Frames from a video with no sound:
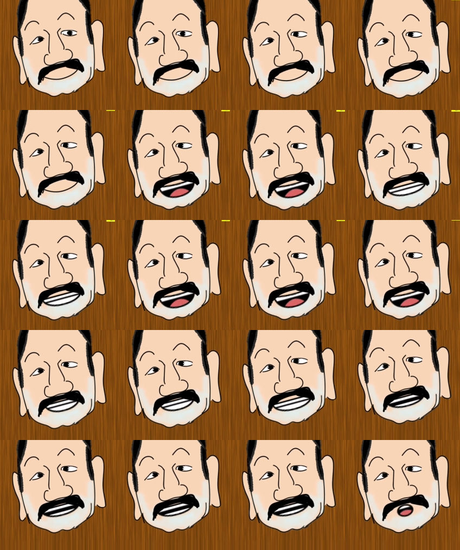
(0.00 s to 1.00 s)
話を
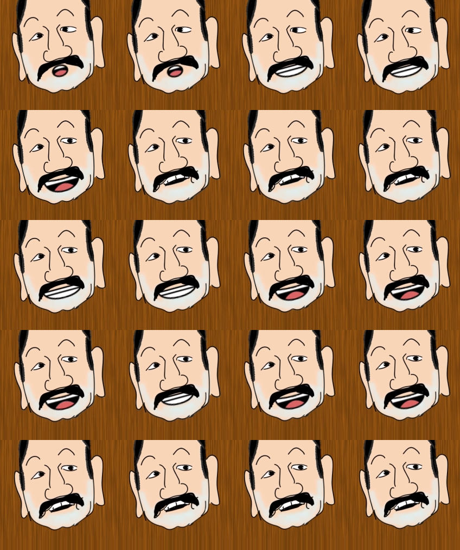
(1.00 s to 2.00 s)
聞いた多くの人た
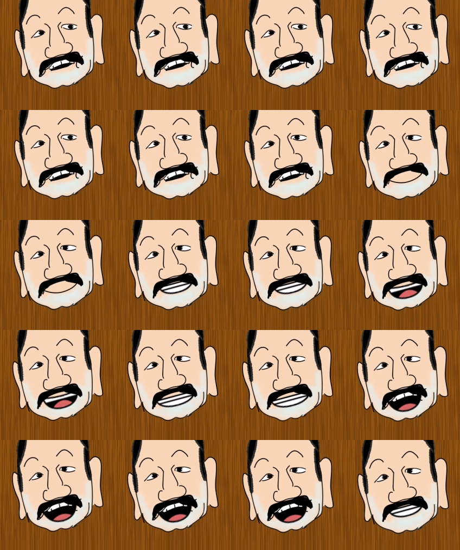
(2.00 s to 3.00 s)
ちは、ちょっと
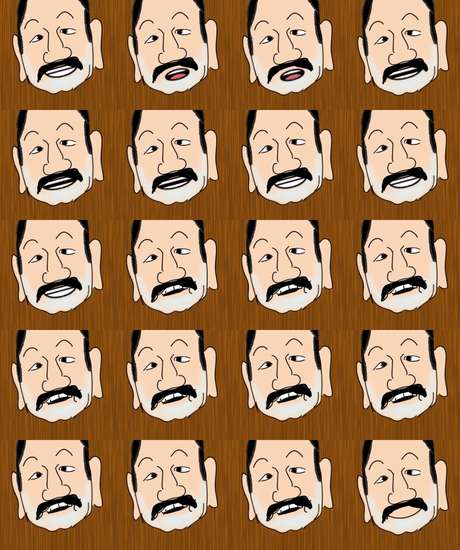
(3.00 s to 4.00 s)
困惑気味に、
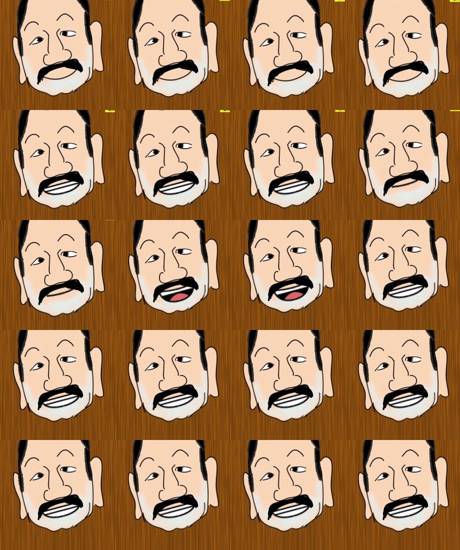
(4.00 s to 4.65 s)
あまり